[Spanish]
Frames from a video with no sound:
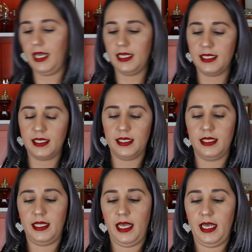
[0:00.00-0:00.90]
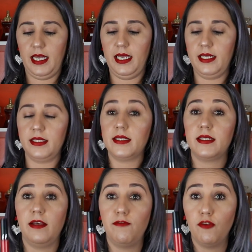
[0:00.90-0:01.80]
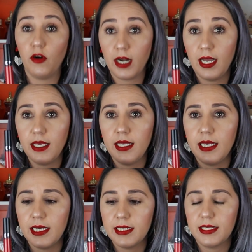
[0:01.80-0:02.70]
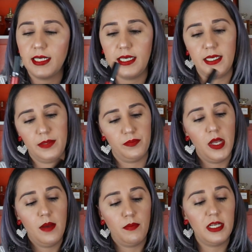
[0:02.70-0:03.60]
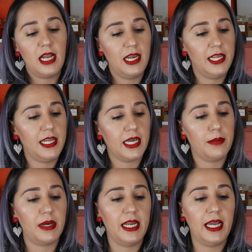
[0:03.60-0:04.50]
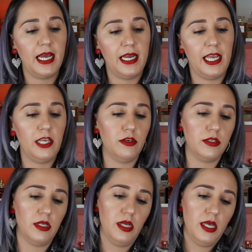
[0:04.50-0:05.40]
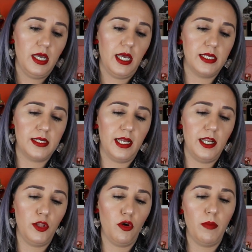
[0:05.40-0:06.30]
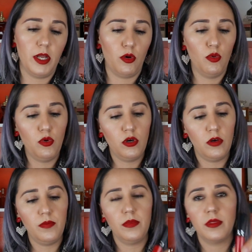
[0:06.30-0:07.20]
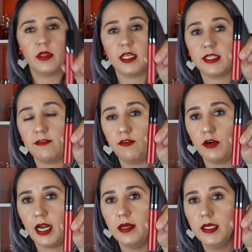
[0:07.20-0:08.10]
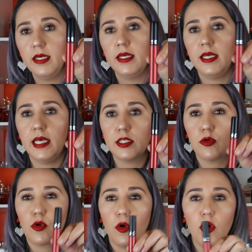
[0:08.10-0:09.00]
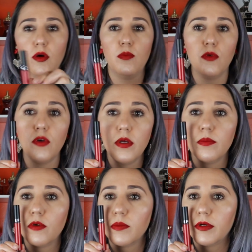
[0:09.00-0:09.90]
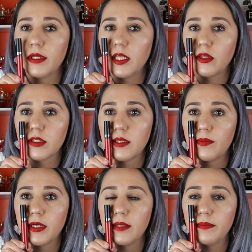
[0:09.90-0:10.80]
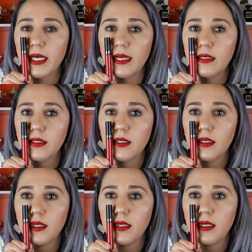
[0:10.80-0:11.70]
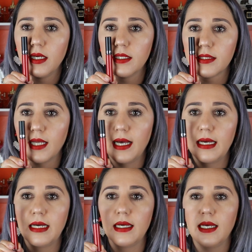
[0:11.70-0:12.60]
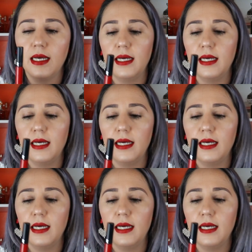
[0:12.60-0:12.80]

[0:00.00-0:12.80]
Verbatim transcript: es de Sephora y es eh, pues la línea que manejan ellos es el número uno de Sephora. Y es un rojo muy muy bonito, si pueden ver, está